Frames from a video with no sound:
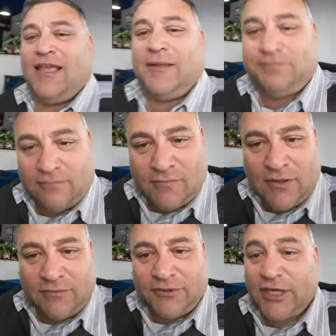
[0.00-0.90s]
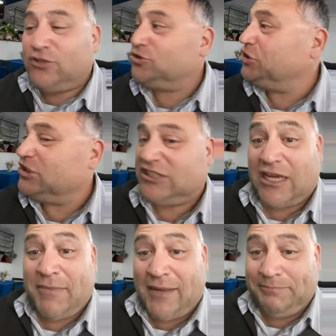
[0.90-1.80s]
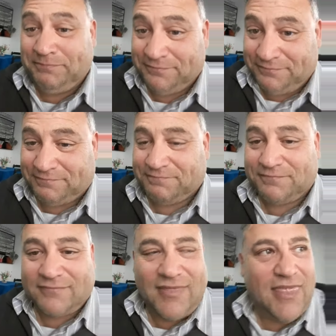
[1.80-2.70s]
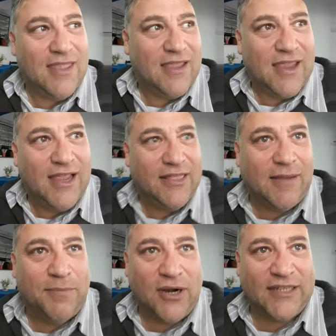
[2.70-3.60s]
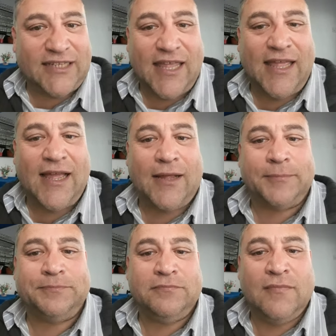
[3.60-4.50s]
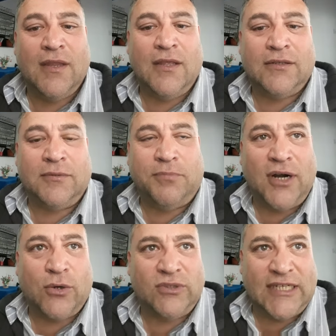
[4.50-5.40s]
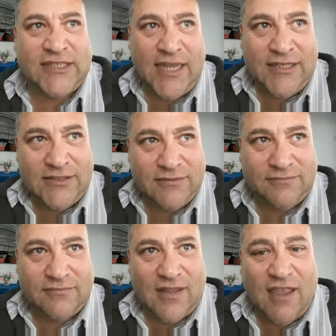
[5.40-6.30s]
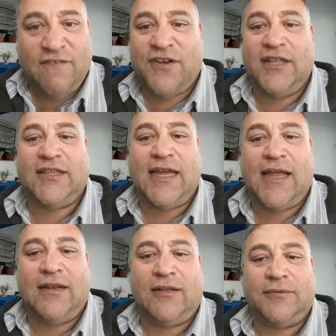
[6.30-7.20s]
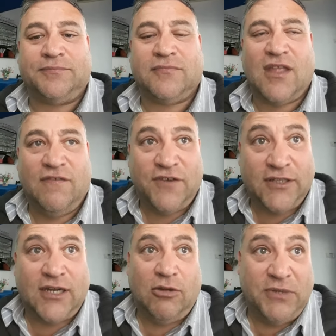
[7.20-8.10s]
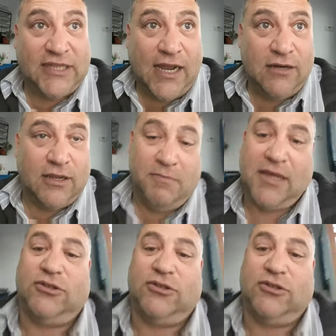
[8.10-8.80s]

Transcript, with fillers: un Resto G se llama. Está por la entrada, por la ruta 6, enfrente al, enfrente al hospital. Es más, donde estoy